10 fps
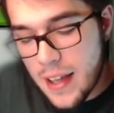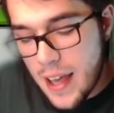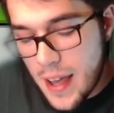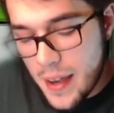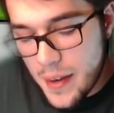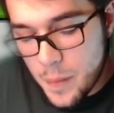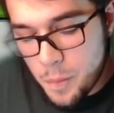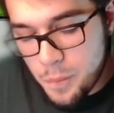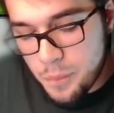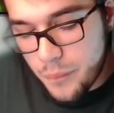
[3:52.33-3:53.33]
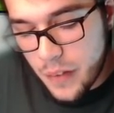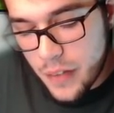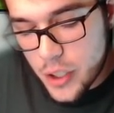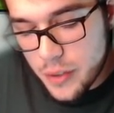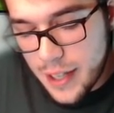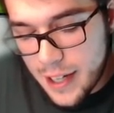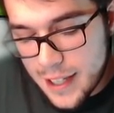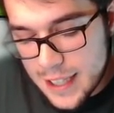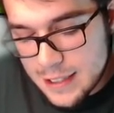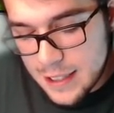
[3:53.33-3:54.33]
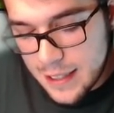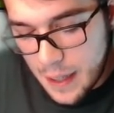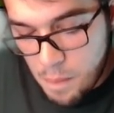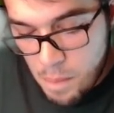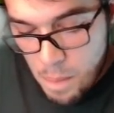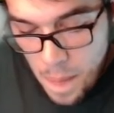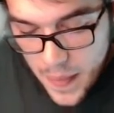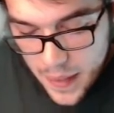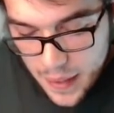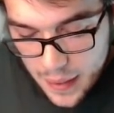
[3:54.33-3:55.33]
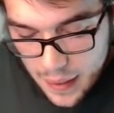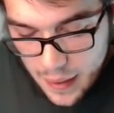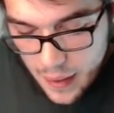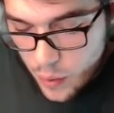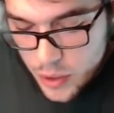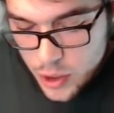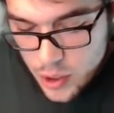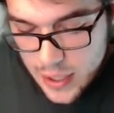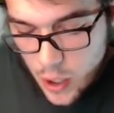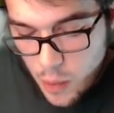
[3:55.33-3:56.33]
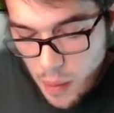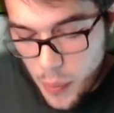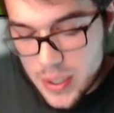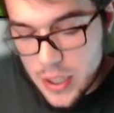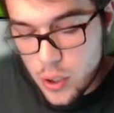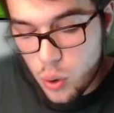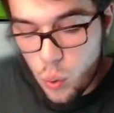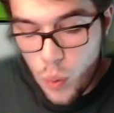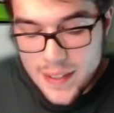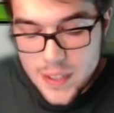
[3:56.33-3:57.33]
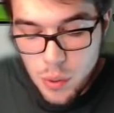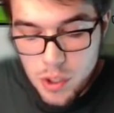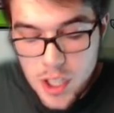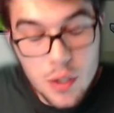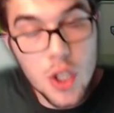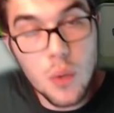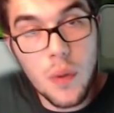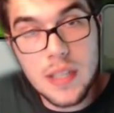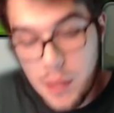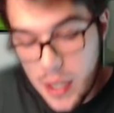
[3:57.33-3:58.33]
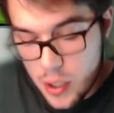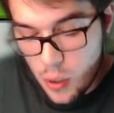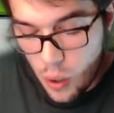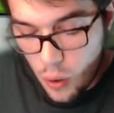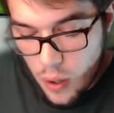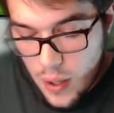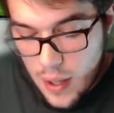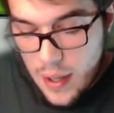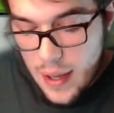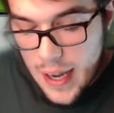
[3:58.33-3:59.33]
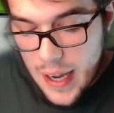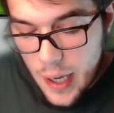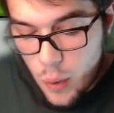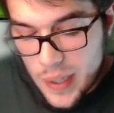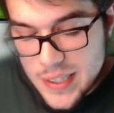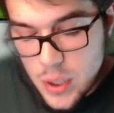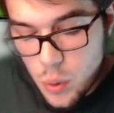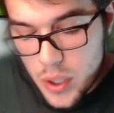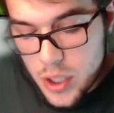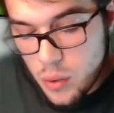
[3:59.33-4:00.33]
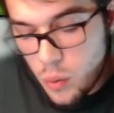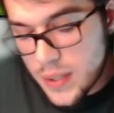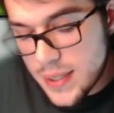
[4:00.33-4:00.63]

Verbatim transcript: ehm, vi faccio vedere ragazzi che eh, questo attacco mi ha portato quasi 250.000 di oro, eh, quasi, due, quasi